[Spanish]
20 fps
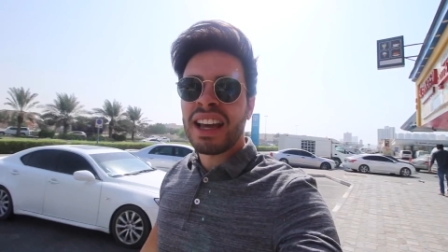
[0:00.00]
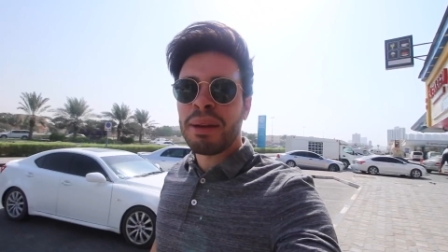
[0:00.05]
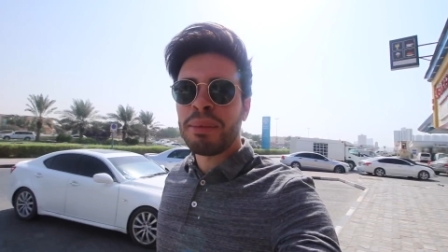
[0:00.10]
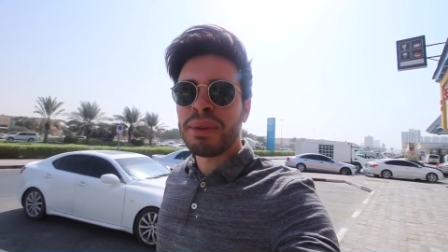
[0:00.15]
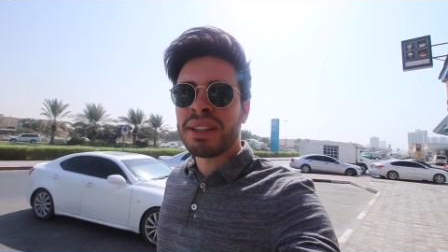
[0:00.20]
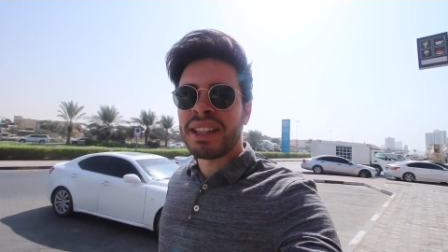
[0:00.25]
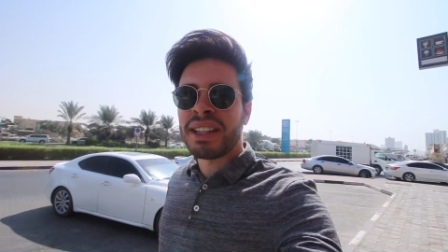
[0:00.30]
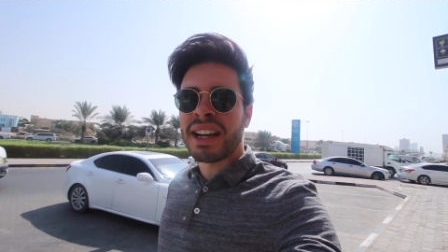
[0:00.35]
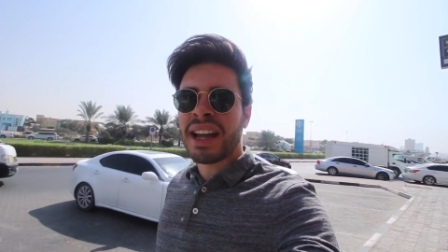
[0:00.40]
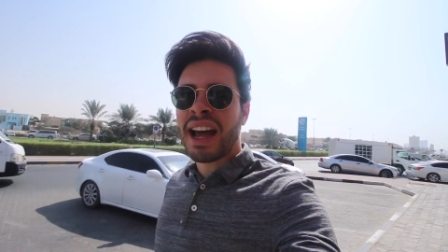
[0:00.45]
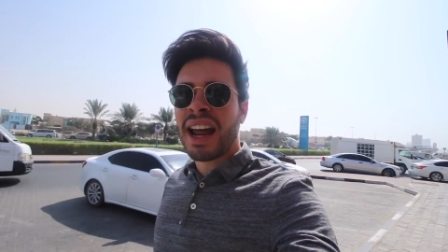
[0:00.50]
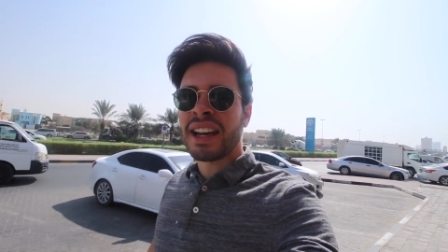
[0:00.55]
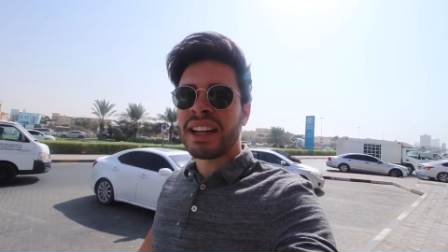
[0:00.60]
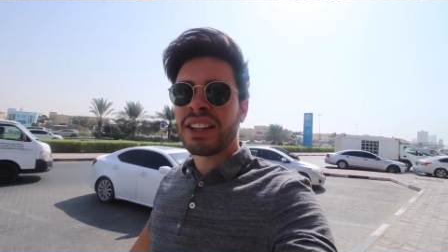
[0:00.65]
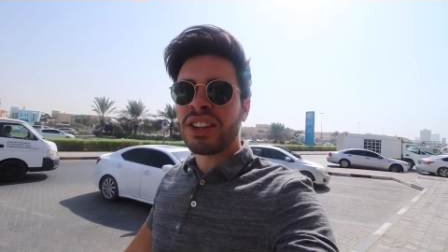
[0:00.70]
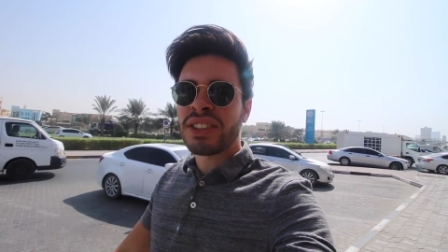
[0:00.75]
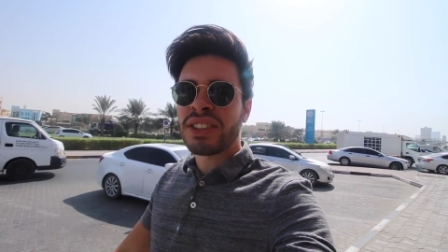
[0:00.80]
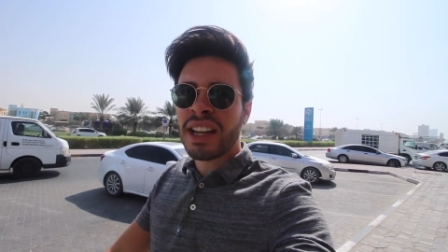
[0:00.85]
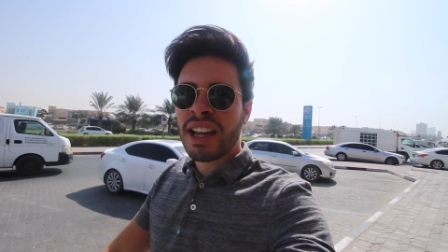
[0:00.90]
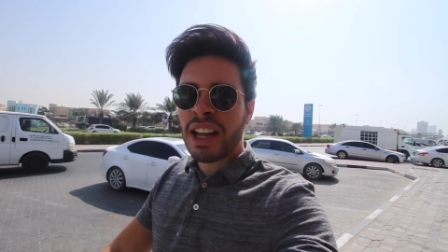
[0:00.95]
que Mr.
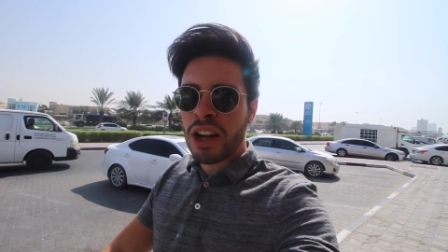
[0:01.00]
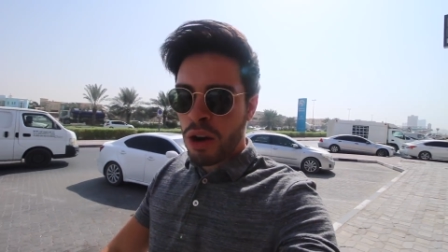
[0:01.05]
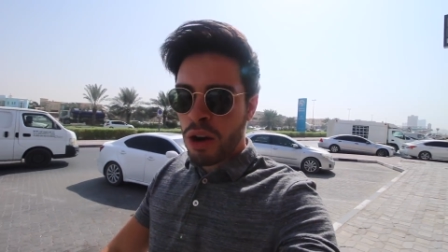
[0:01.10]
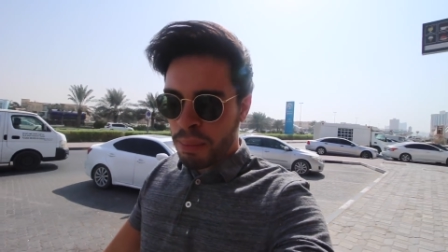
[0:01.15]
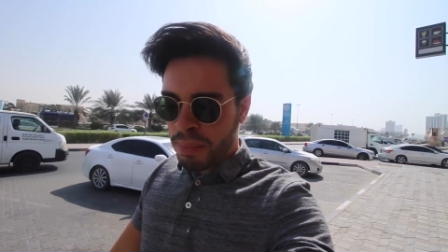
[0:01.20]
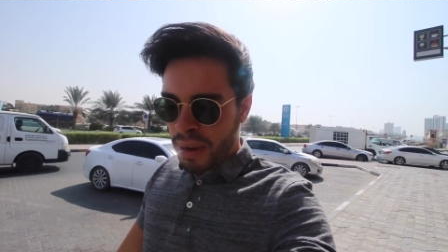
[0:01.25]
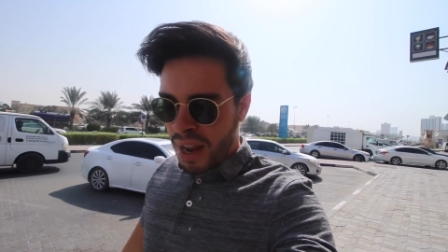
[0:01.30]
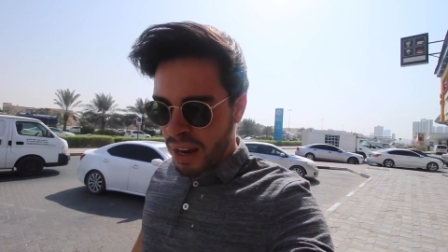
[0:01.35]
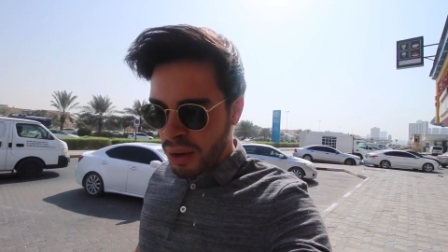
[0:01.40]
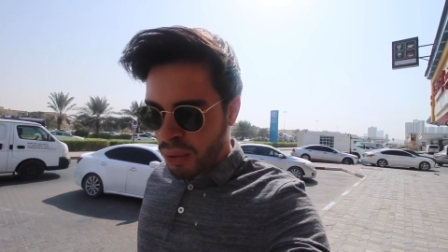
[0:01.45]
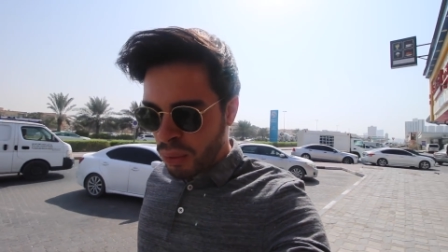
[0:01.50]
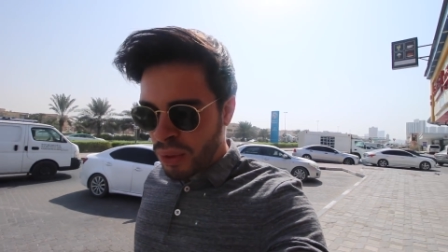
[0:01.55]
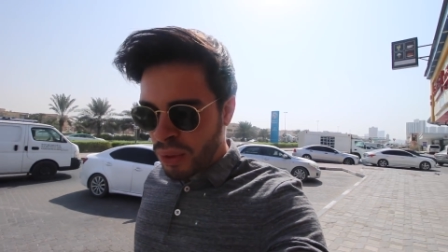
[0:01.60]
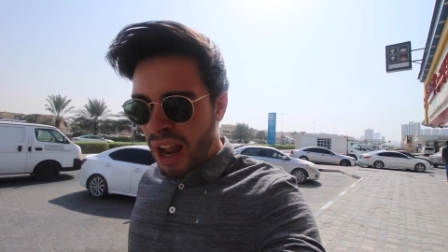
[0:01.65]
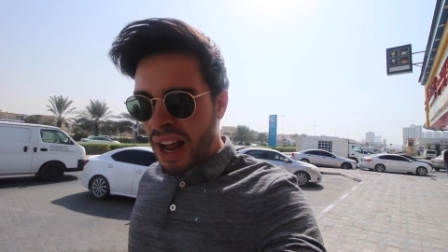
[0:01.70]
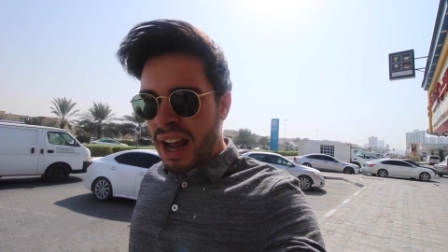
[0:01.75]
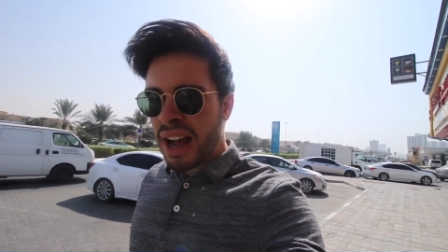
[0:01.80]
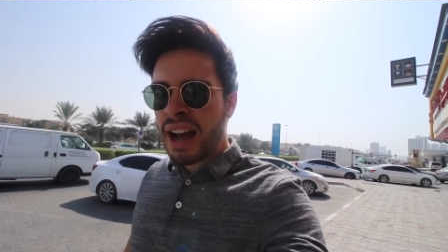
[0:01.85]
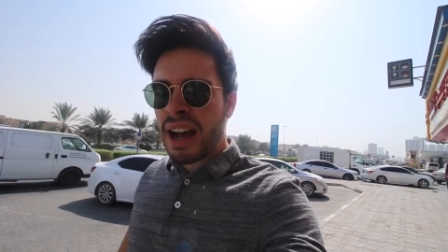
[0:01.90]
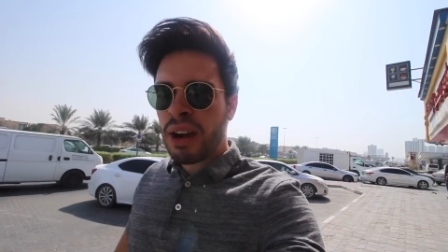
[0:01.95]
Carlitos se quiere comprar
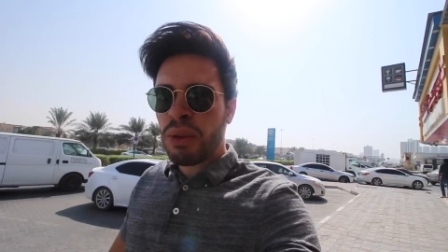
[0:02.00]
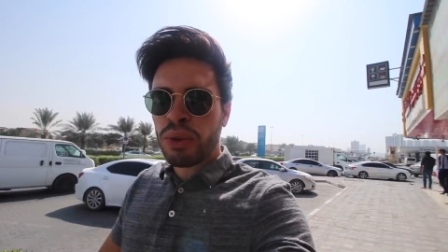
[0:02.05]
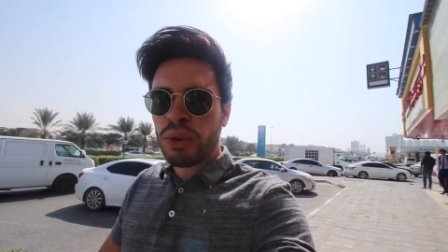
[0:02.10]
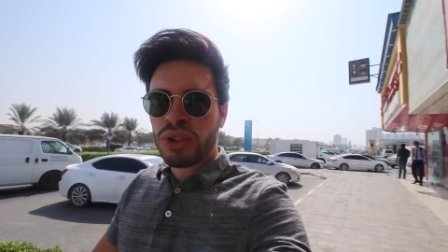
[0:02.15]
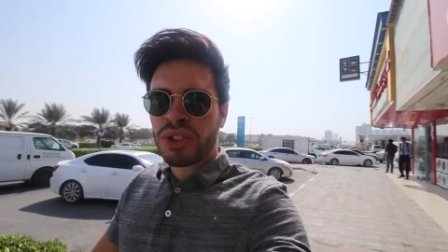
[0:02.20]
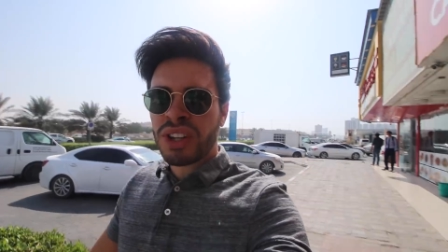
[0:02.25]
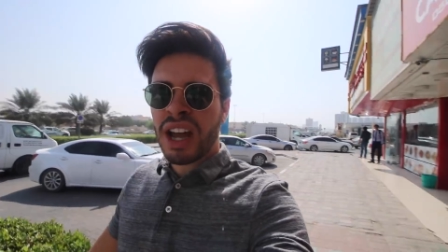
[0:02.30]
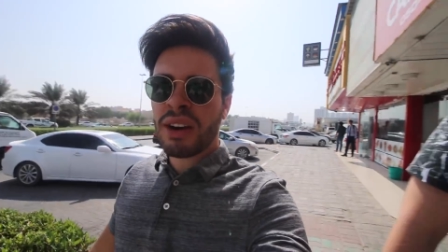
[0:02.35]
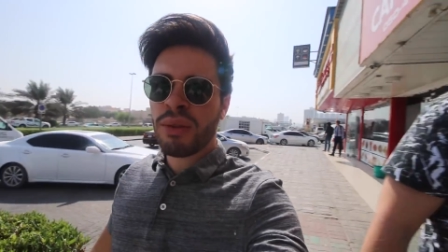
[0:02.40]
unos